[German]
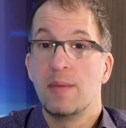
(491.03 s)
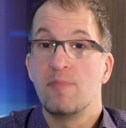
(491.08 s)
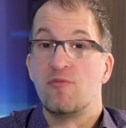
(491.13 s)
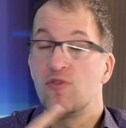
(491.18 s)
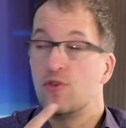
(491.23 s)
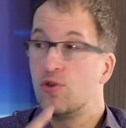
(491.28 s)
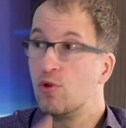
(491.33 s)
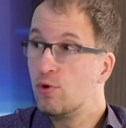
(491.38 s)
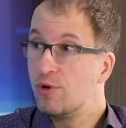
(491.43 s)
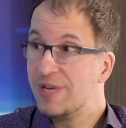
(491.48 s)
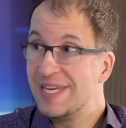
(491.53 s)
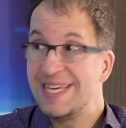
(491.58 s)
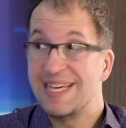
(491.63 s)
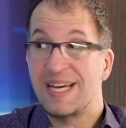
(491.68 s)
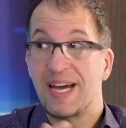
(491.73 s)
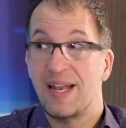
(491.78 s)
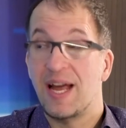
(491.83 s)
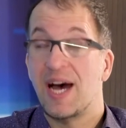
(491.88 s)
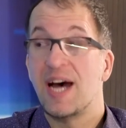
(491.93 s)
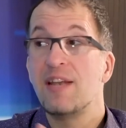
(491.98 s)
Psychologie
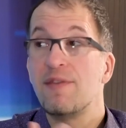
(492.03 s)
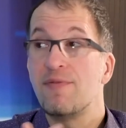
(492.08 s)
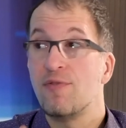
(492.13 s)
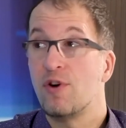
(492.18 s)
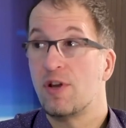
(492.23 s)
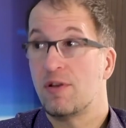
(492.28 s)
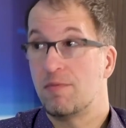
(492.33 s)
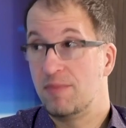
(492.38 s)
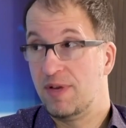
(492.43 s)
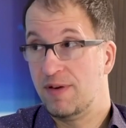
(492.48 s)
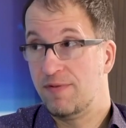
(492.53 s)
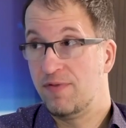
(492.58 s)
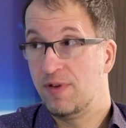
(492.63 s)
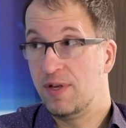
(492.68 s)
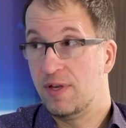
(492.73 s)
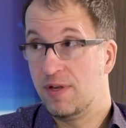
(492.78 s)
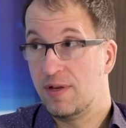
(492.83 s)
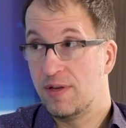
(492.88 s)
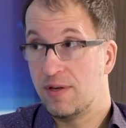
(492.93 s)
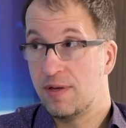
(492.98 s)
keine Antworten mehr
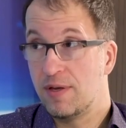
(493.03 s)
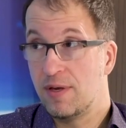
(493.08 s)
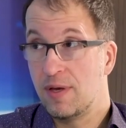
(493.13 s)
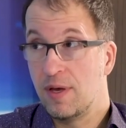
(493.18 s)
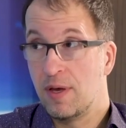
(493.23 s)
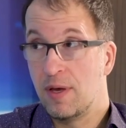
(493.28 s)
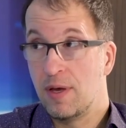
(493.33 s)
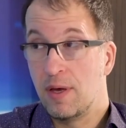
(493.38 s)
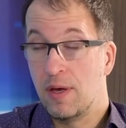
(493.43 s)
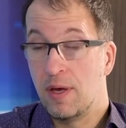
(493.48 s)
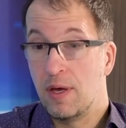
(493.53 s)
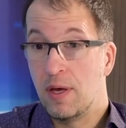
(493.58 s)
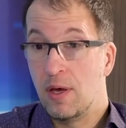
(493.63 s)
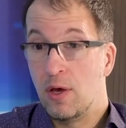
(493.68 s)
findet. Mhm.